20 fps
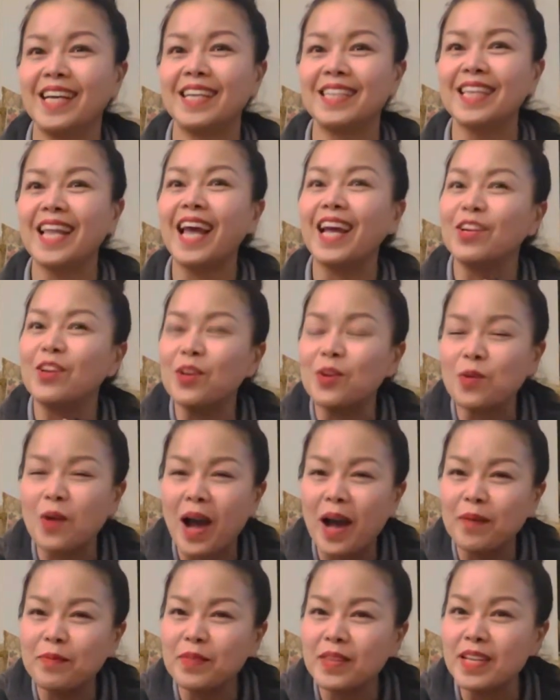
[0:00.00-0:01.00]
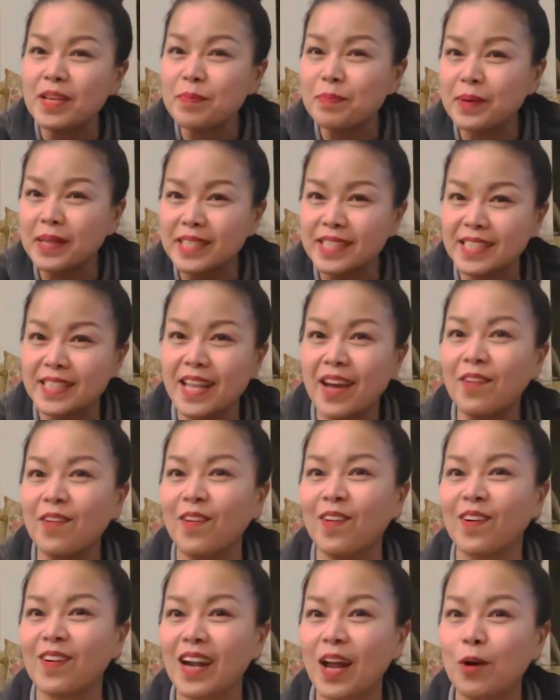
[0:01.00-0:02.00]
แต่ด้วยความที่ personal ข
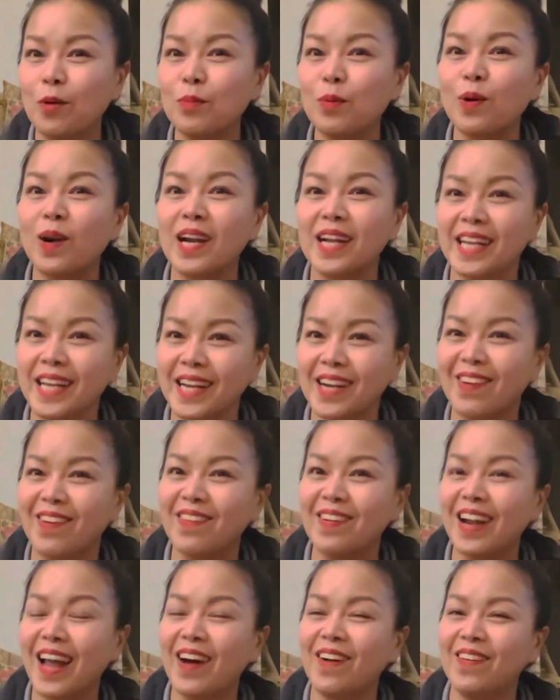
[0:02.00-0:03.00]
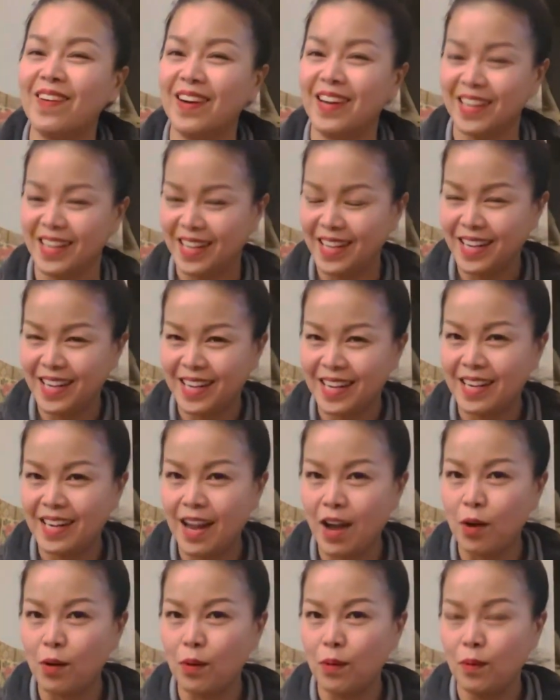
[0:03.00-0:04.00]
องเราบุคลิกของเราอะเรา
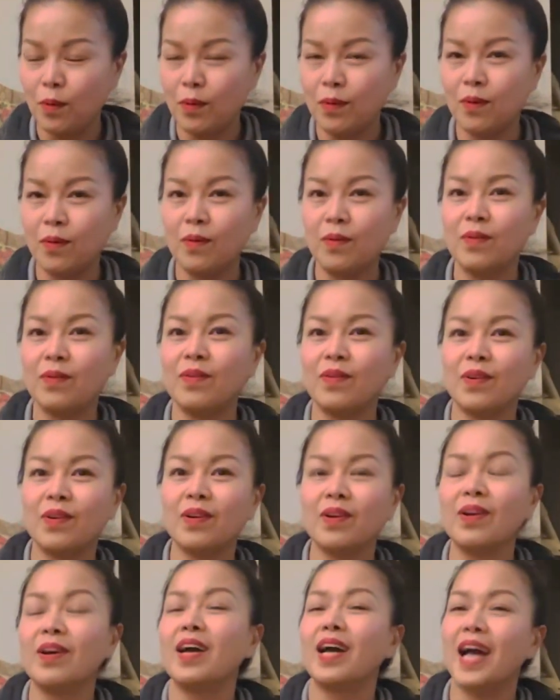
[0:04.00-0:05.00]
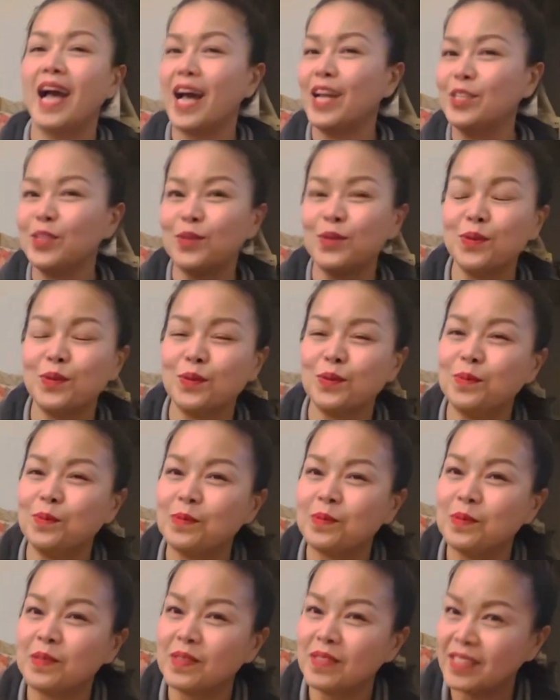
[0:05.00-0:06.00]
อะดู
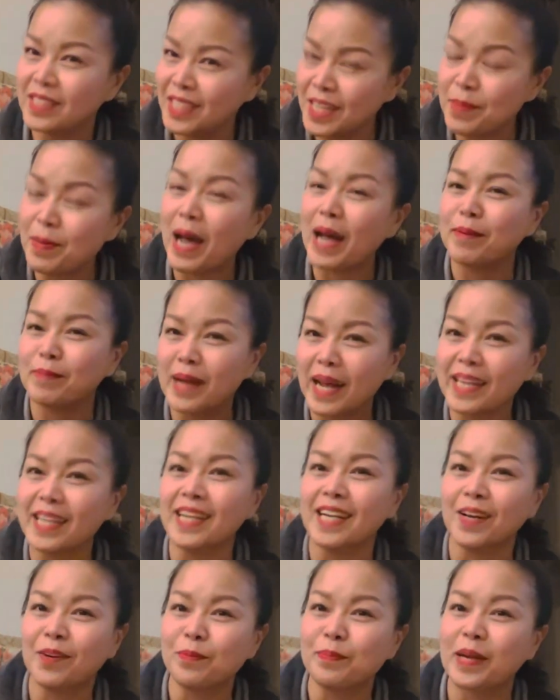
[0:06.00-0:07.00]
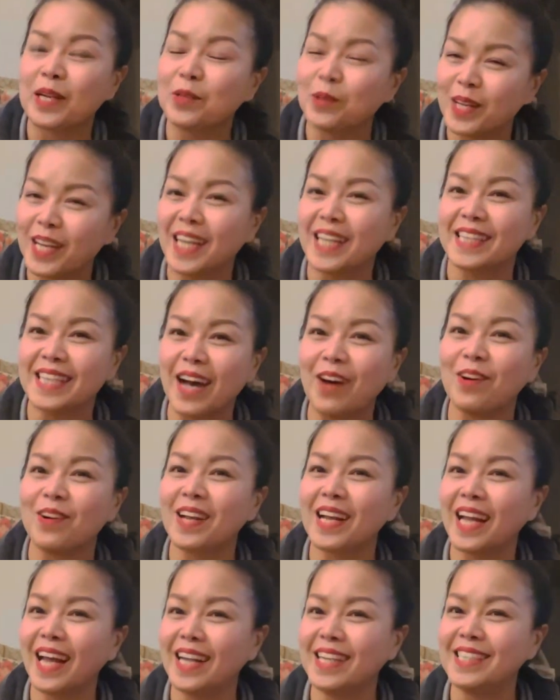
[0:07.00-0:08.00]
ที่ผ่านมาที่เราไปคุยกับเต่าแล้
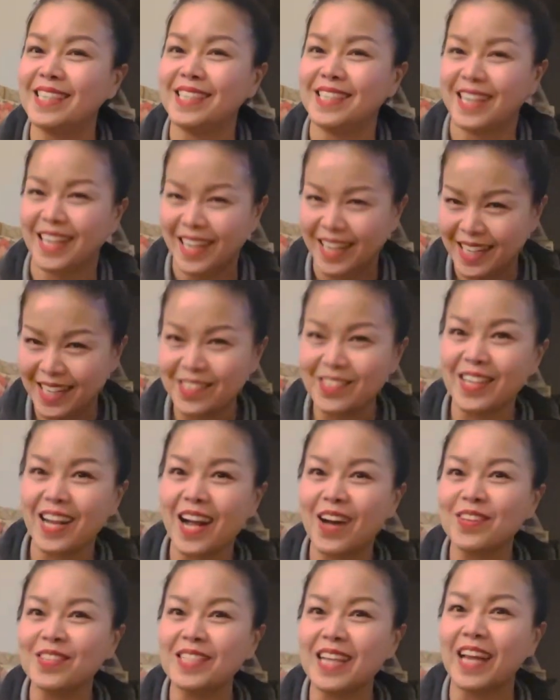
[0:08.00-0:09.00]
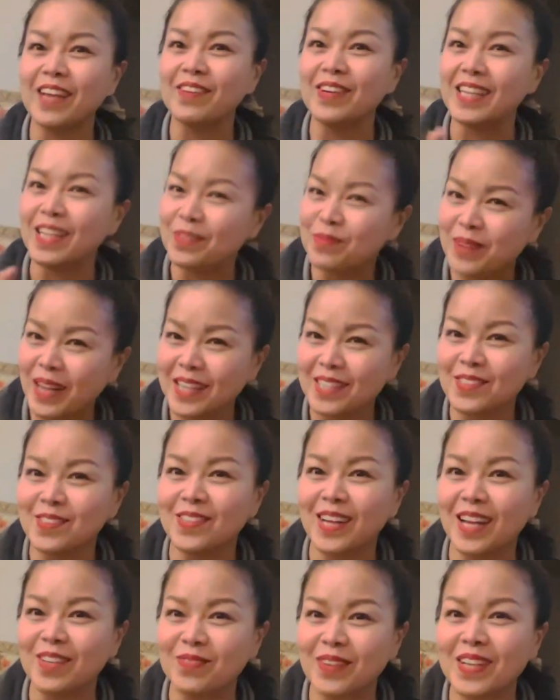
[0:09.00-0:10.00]
วกัน เราจะเข้าใจว่าทำไมสุ
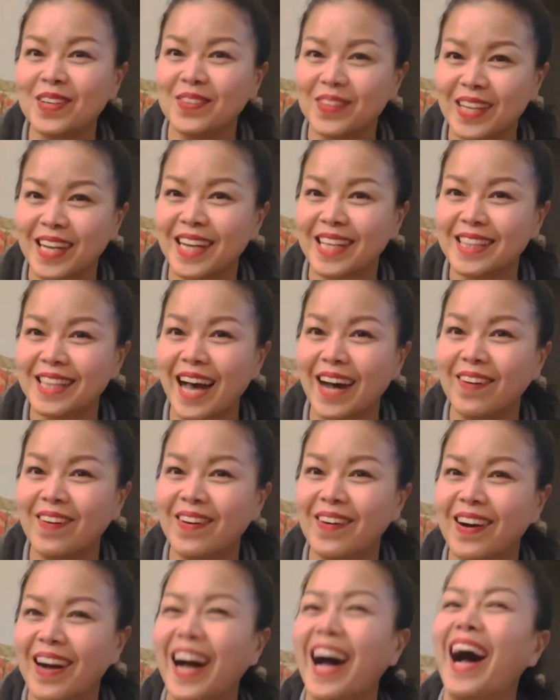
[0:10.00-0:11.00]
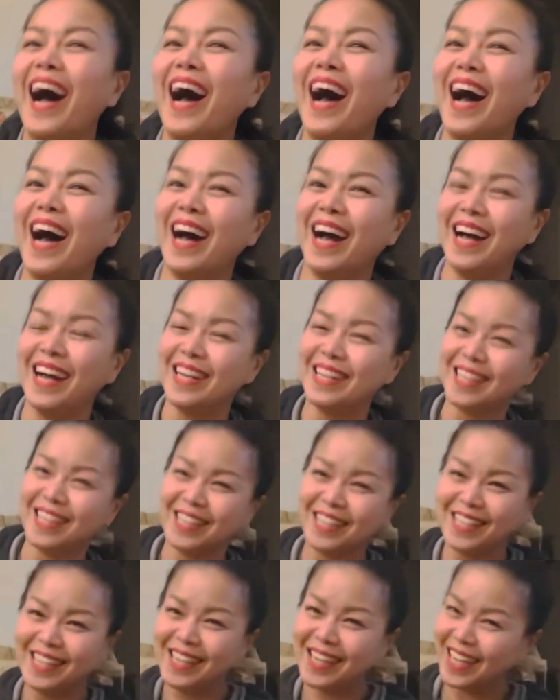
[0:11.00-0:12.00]
นันไปคุยกับเต่าอ่า
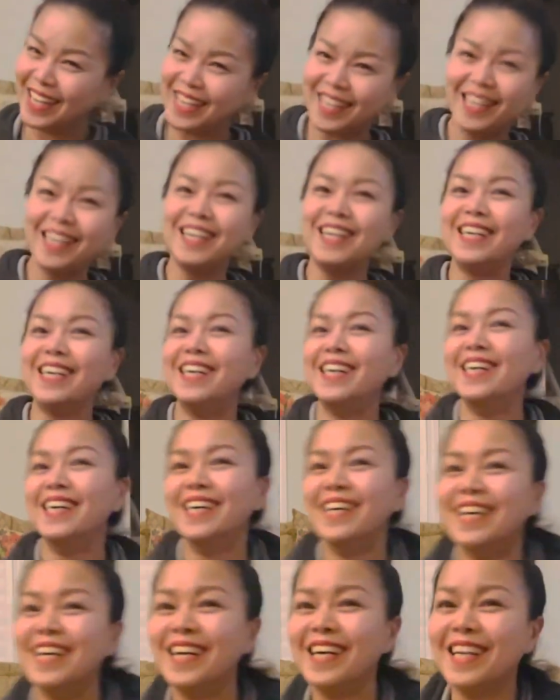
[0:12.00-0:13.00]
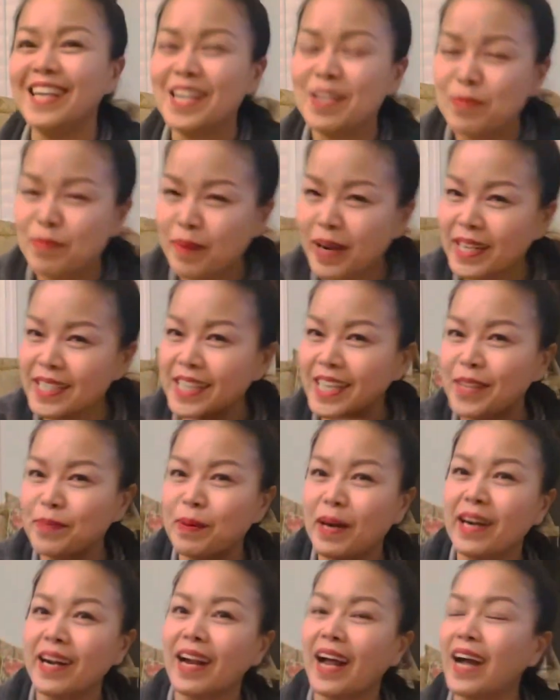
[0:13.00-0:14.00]
เออ บางทีบา
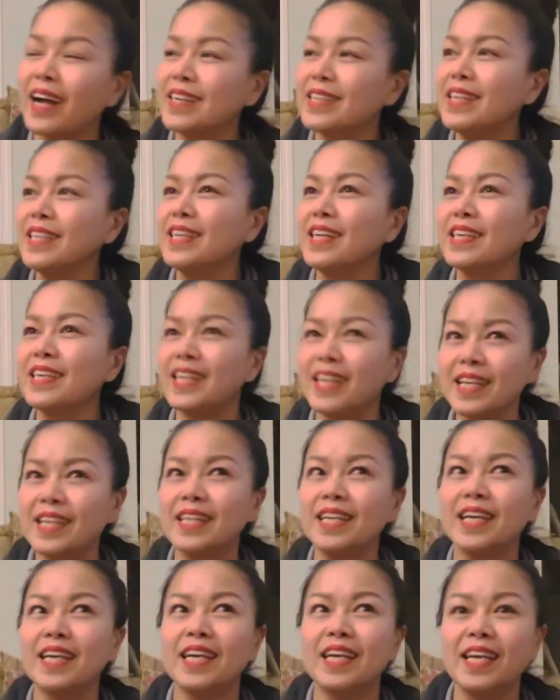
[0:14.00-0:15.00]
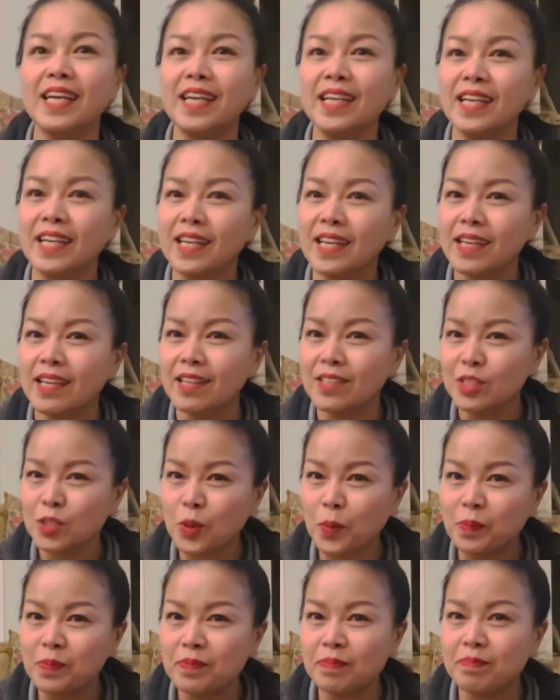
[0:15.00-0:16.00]
งครั้งเรายังคิดเลย เอ๊ะ จบ